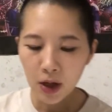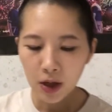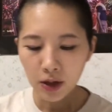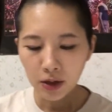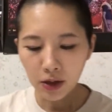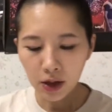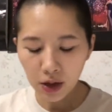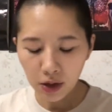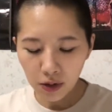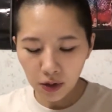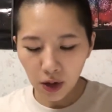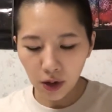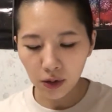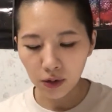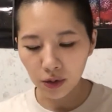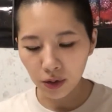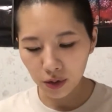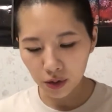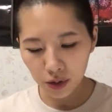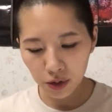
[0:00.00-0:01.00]
せんきゅうひゃく
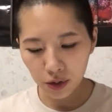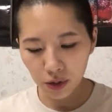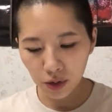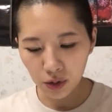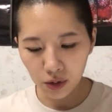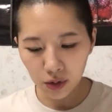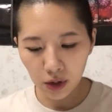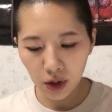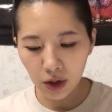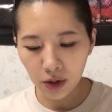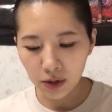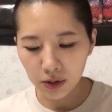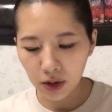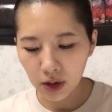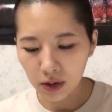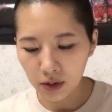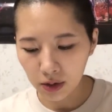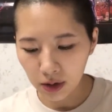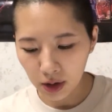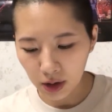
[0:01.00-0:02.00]
ろくじゅうろくねんの
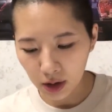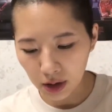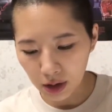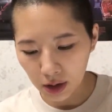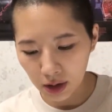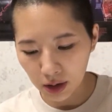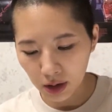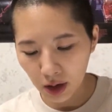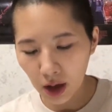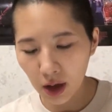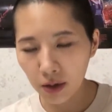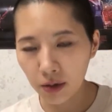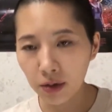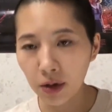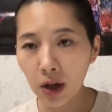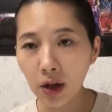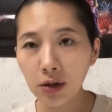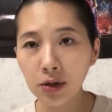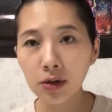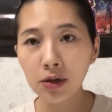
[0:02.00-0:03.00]
作品で
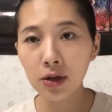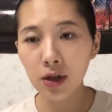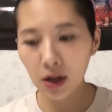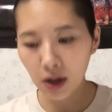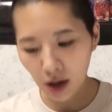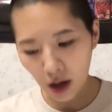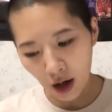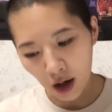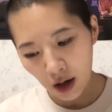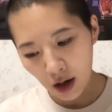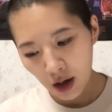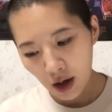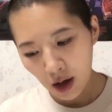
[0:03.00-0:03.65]
フランス映画